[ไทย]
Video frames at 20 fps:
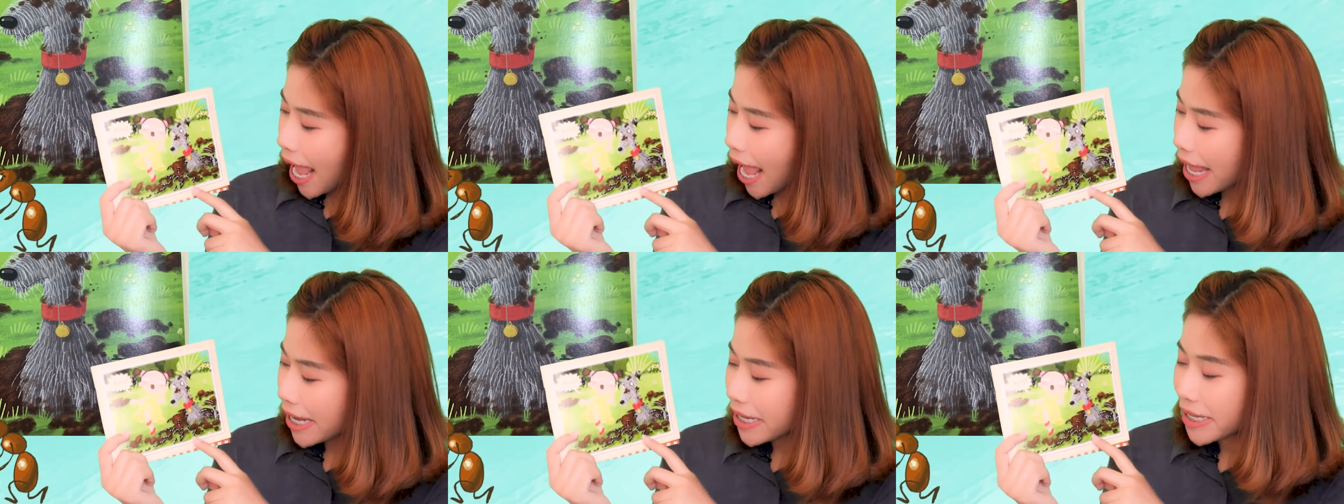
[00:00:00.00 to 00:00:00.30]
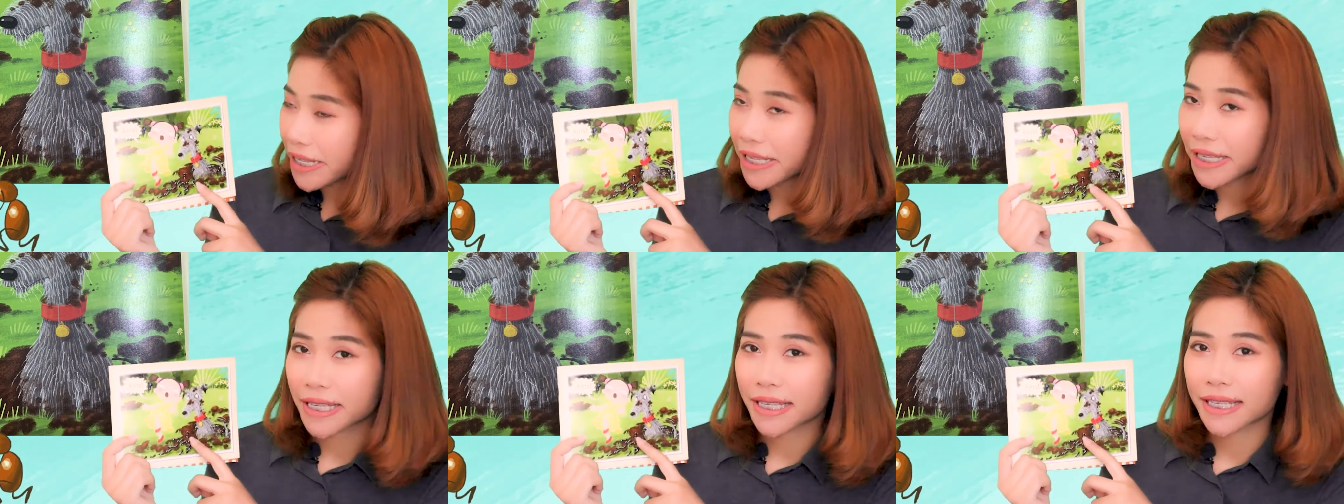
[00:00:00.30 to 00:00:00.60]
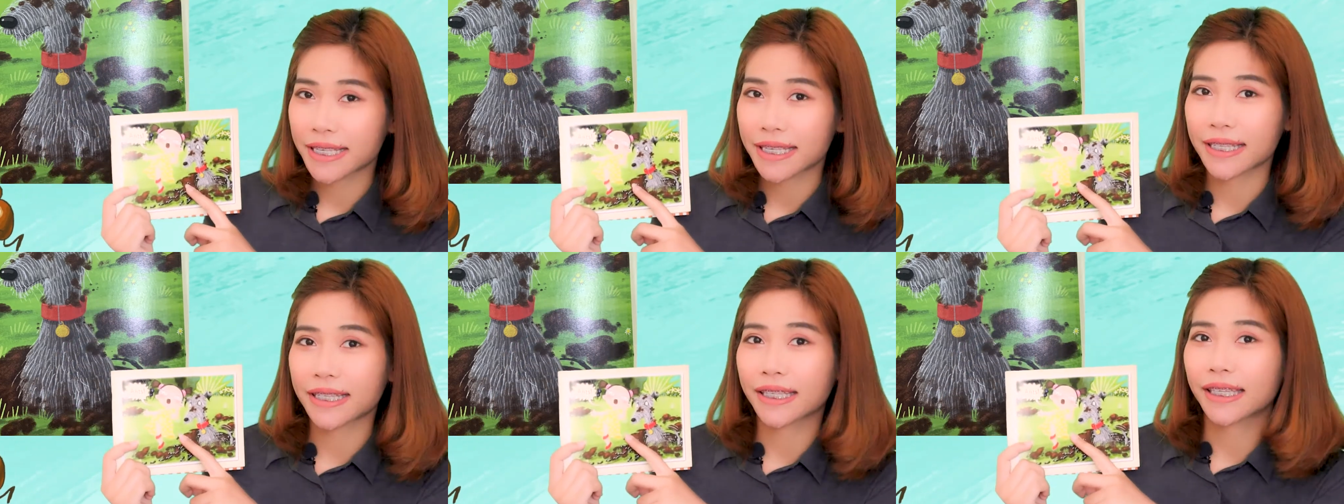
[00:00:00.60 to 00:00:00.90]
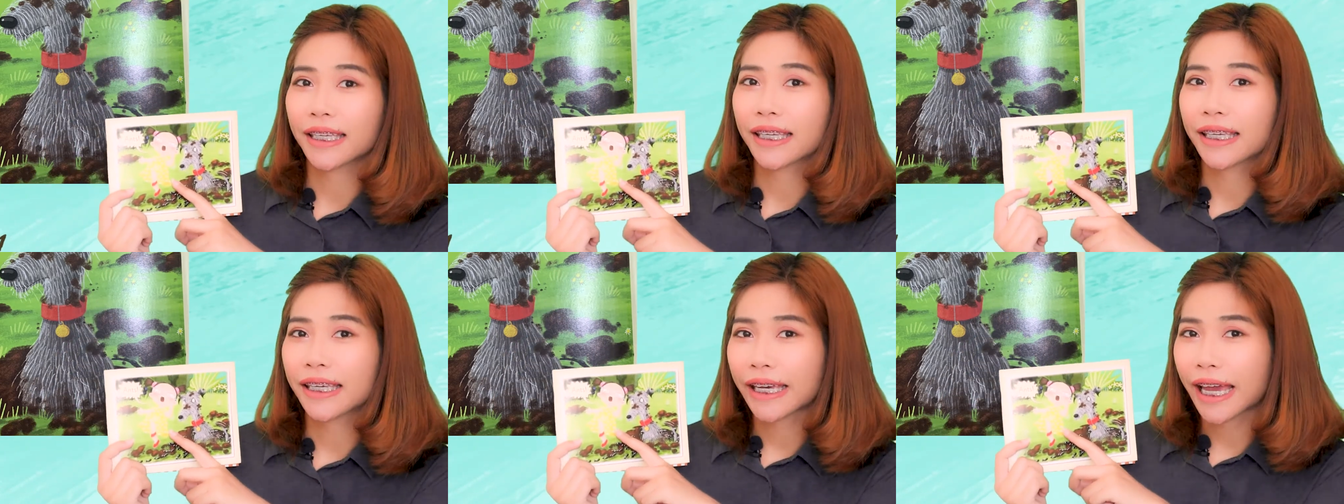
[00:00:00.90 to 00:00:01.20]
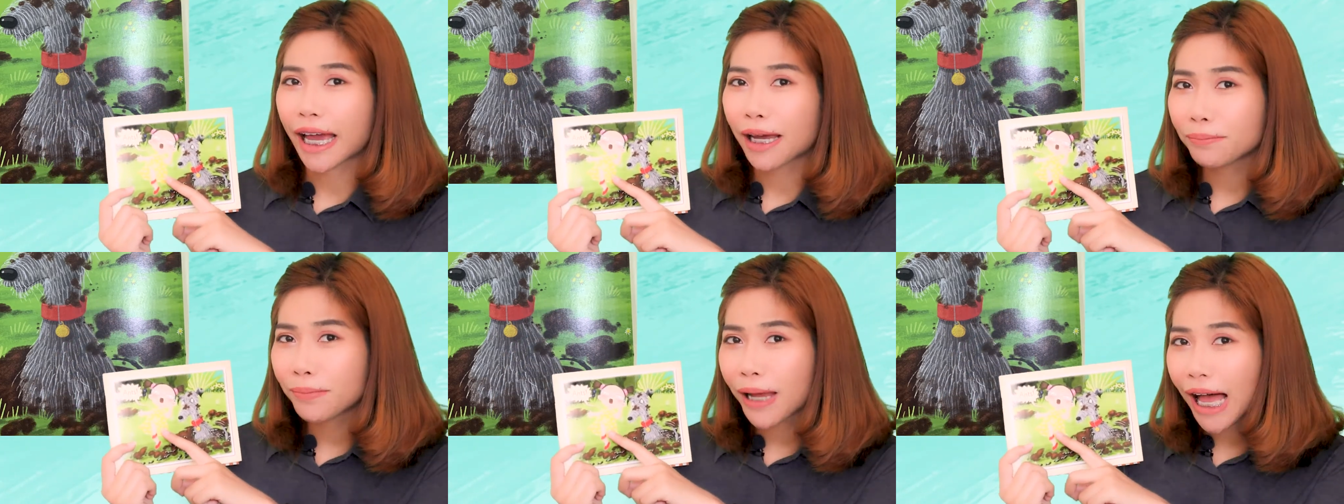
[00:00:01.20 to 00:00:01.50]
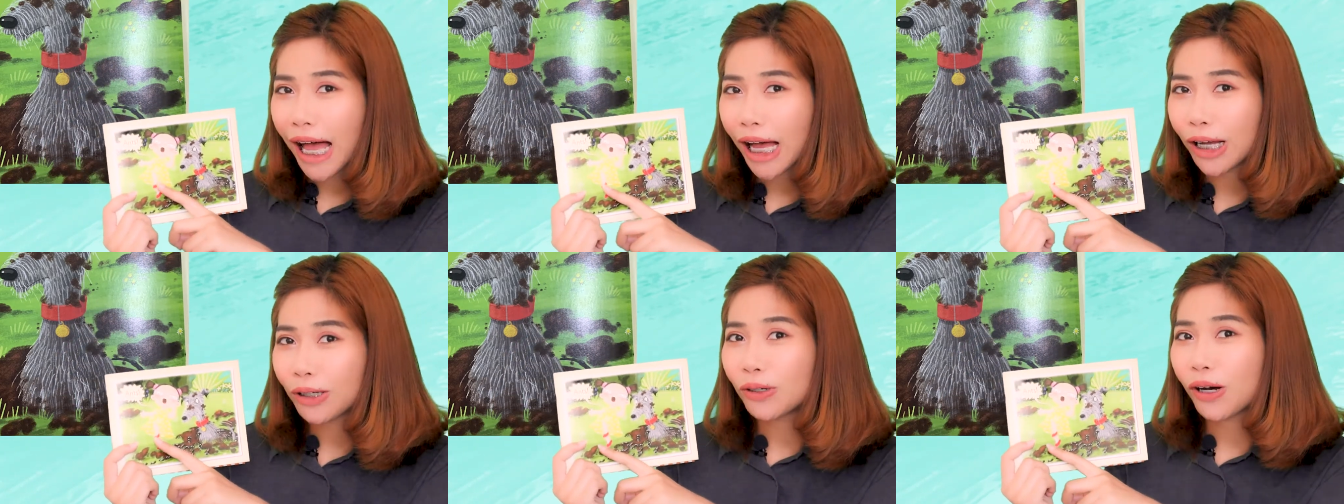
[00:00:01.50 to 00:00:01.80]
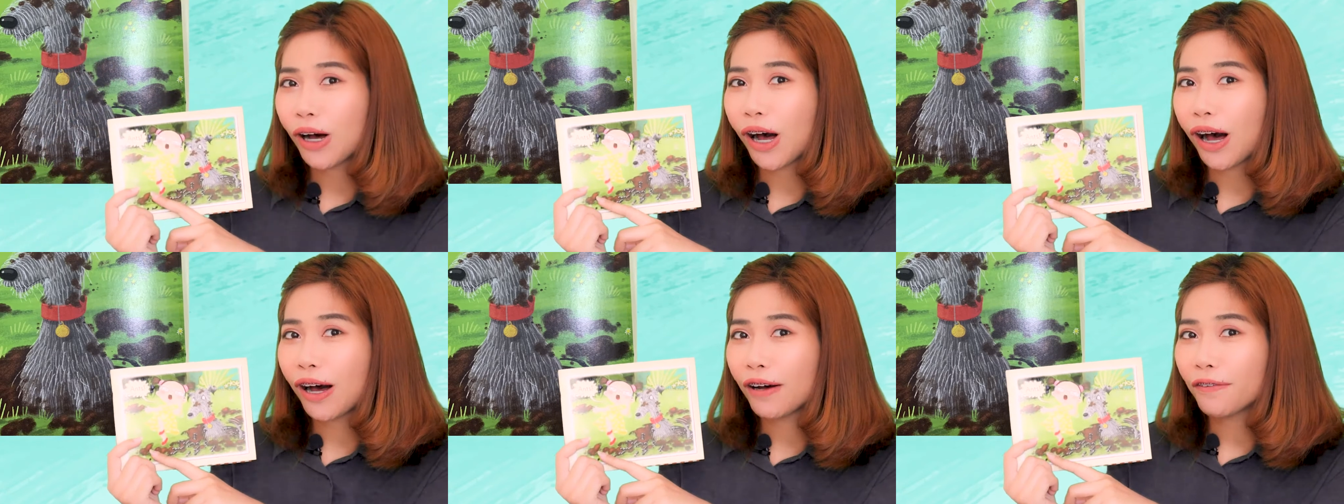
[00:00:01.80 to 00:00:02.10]
ants come out
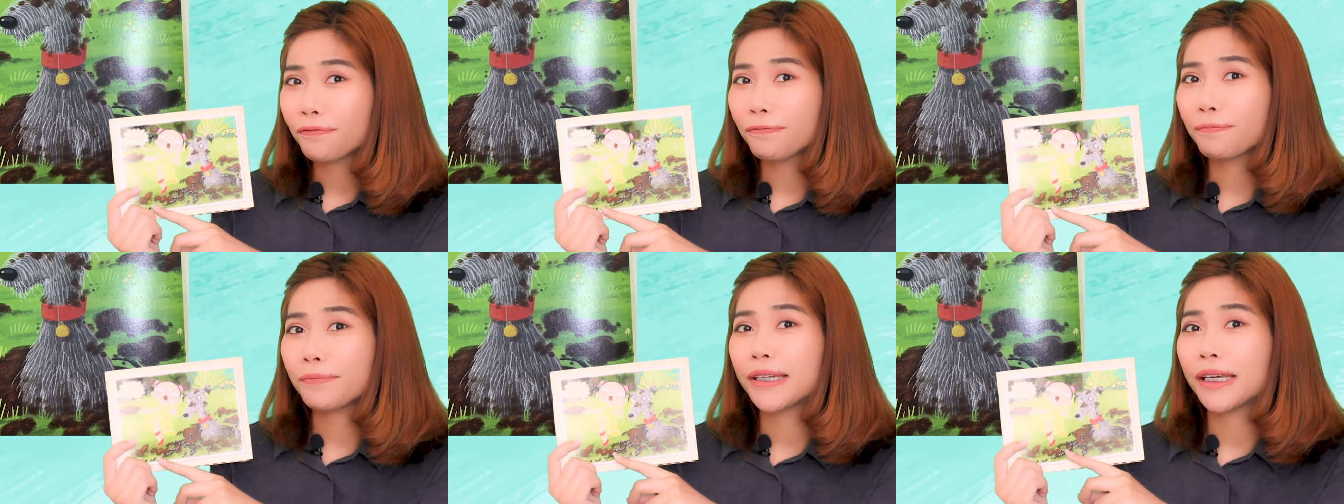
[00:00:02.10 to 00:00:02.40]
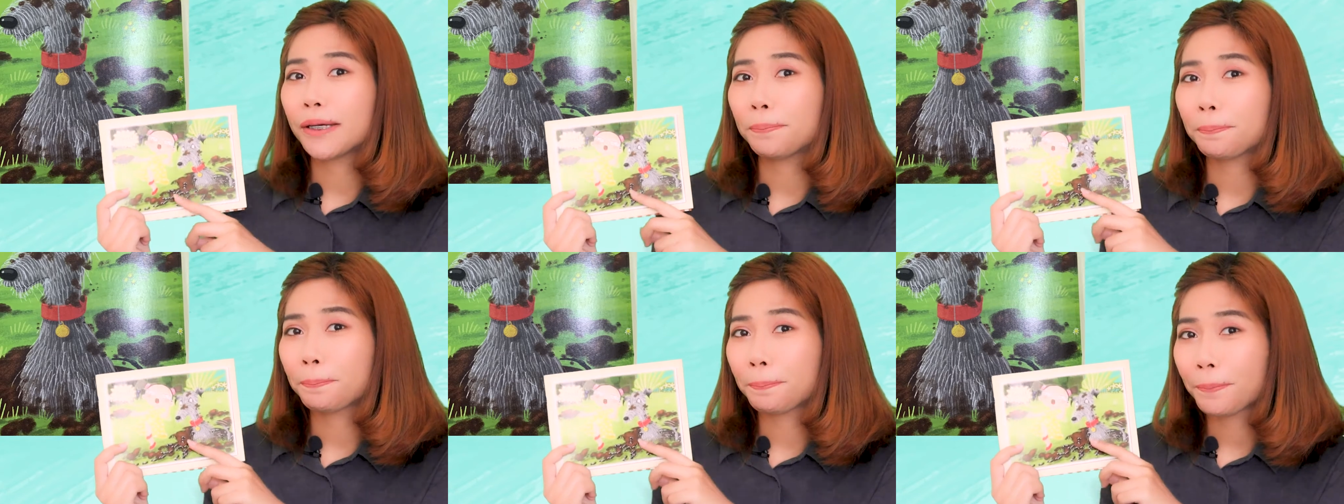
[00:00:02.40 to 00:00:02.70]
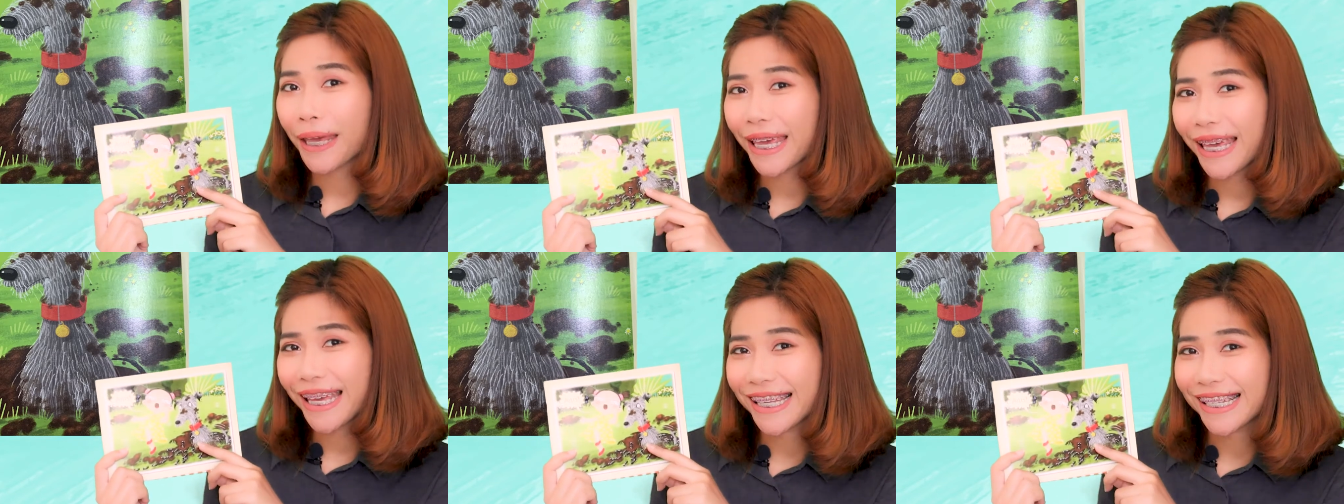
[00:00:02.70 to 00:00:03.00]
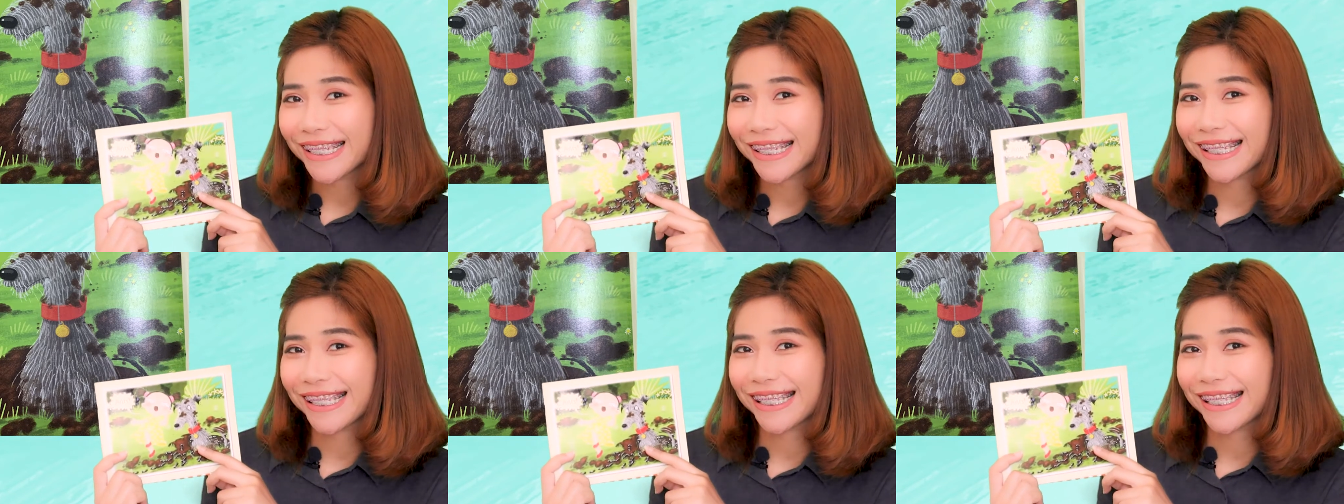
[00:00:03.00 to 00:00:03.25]
of the pit